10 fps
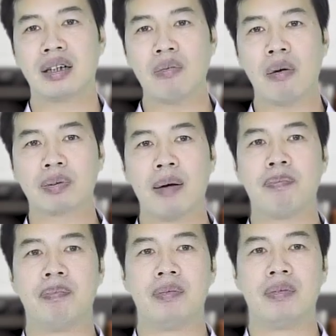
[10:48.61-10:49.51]
trong học
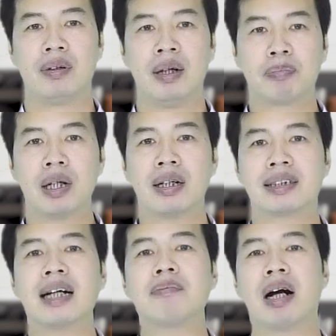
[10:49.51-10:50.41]
tập lập tức là
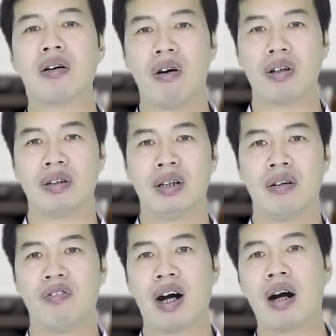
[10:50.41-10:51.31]
trách mắng con
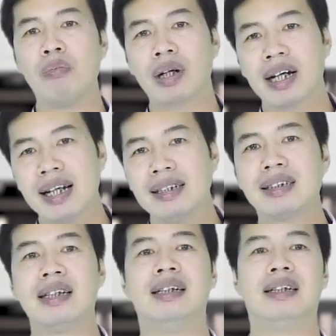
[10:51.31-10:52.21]
và không kiên
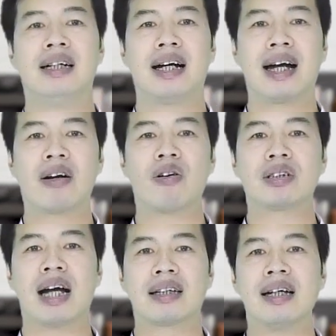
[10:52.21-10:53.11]
trì nghe con
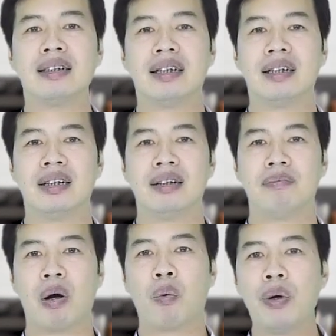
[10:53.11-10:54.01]
giải thích
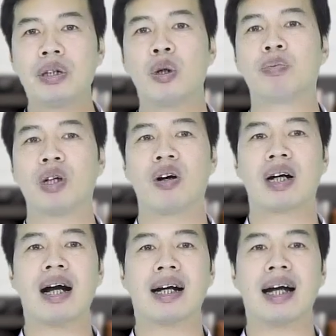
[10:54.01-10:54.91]
mà quy chụp cho
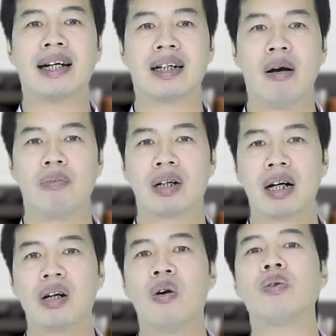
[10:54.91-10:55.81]
các cái hành động
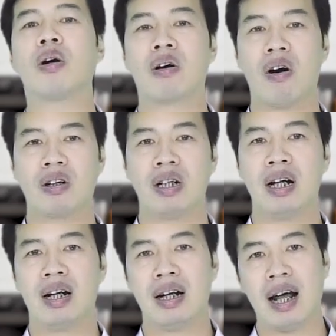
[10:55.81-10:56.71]
các cái lỗi của con
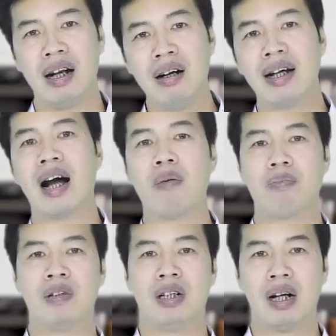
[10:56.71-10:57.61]
là lười học
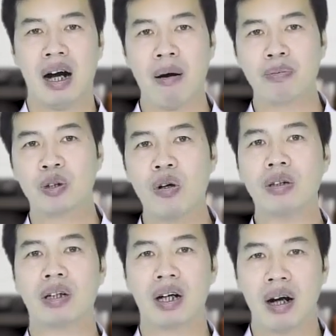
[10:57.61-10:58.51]
học dốt
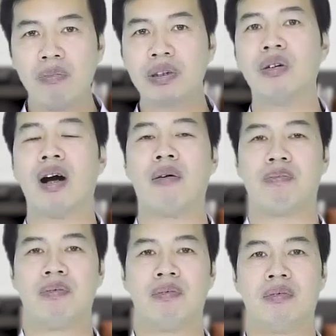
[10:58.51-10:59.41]
không chịu học
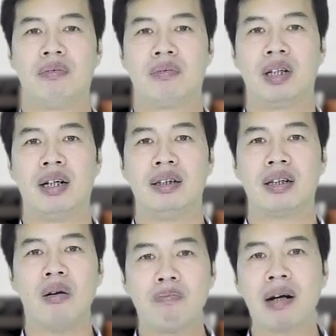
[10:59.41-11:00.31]
đấy
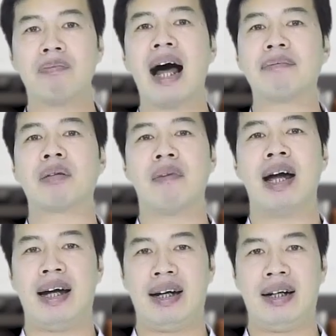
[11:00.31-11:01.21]
không bằng bạn bằng
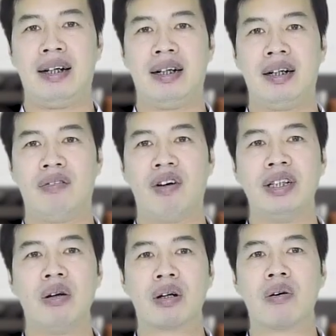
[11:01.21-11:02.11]
bè và
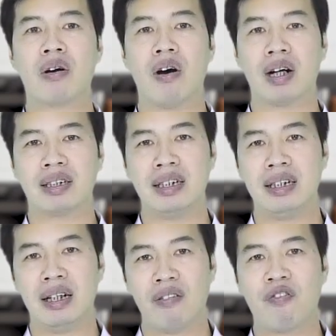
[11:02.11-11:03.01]
yêu cầu con là
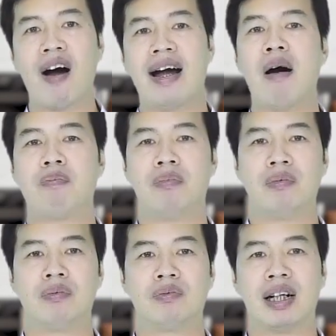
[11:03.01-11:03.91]
gì phải học
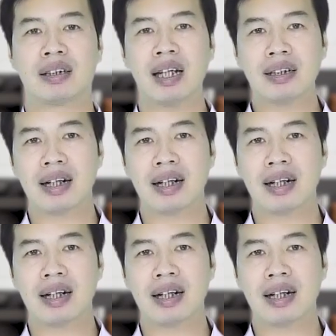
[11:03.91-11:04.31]
và tất